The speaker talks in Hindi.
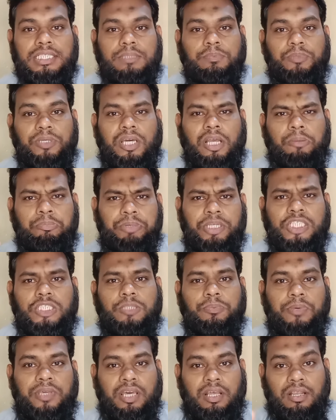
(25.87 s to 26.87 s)
दस पेयर बीस
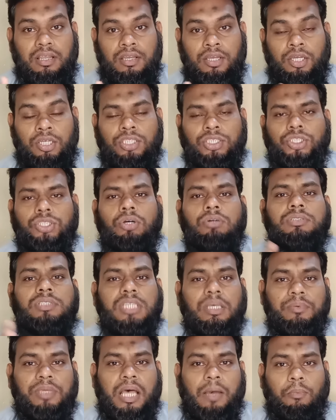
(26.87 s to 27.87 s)
पेयर जो
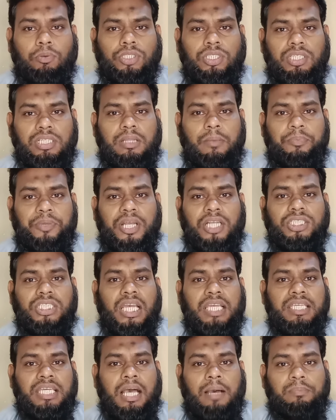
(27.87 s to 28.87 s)
उनसे भी आपको जितने पेयर
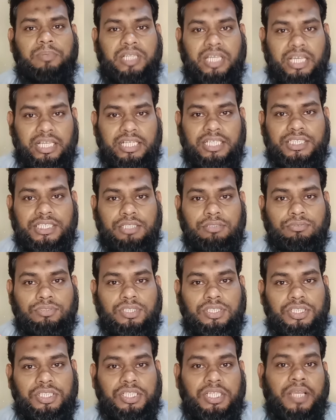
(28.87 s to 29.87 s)
चाहिए आप ले लीजिए उनसे
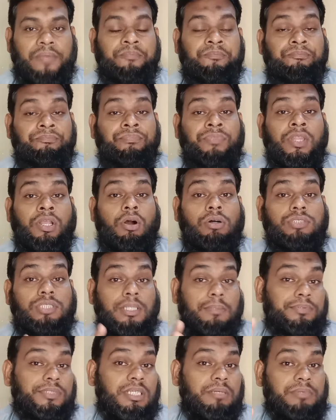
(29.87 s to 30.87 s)
ठीक है और
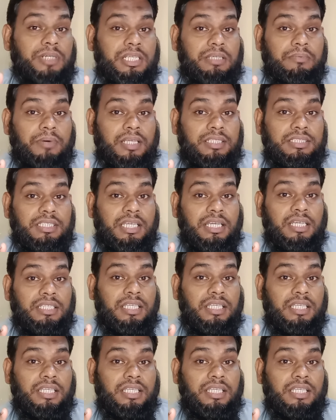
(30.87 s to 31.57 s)
सबसे बड़ी बात यह है कि